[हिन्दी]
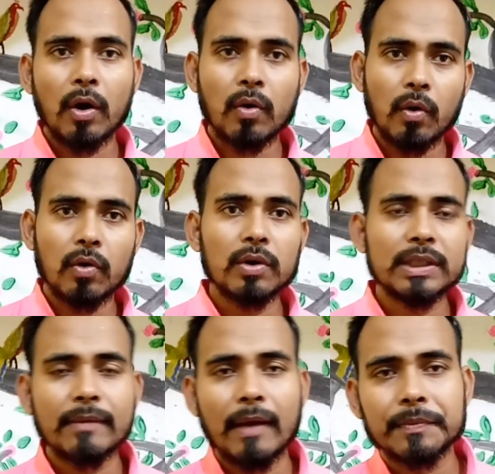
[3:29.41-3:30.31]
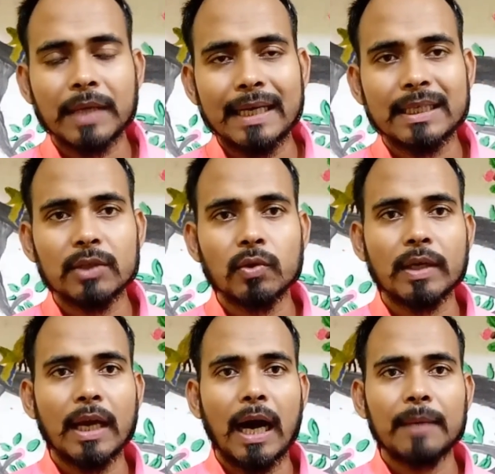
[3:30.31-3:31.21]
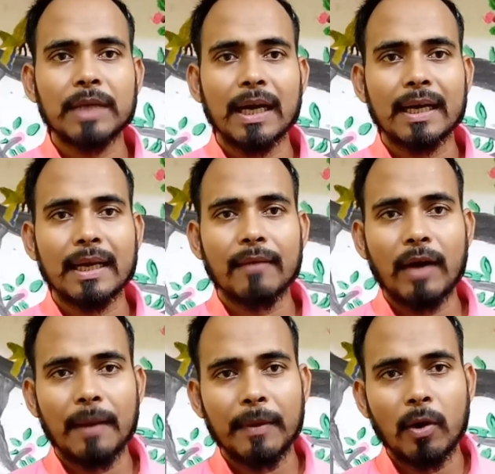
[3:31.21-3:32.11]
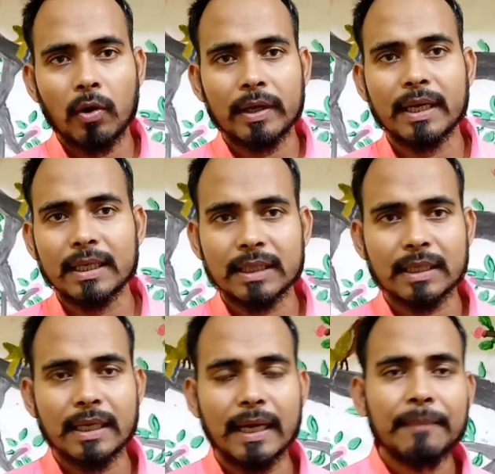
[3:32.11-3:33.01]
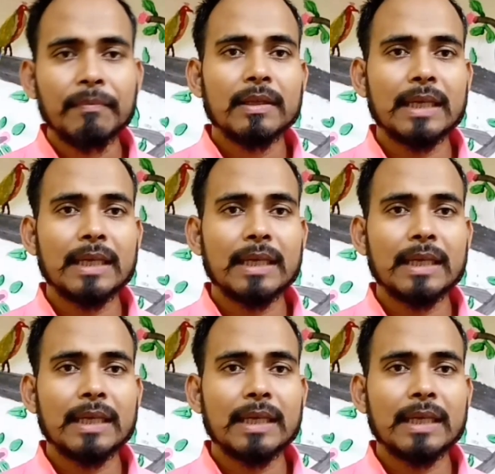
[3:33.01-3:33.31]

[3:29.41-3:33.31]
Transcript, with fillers: और कौन कौन सी वेबसाइट्स है जो कि आप जाकर के वहाँ पे लॉगिन कर सकते हैं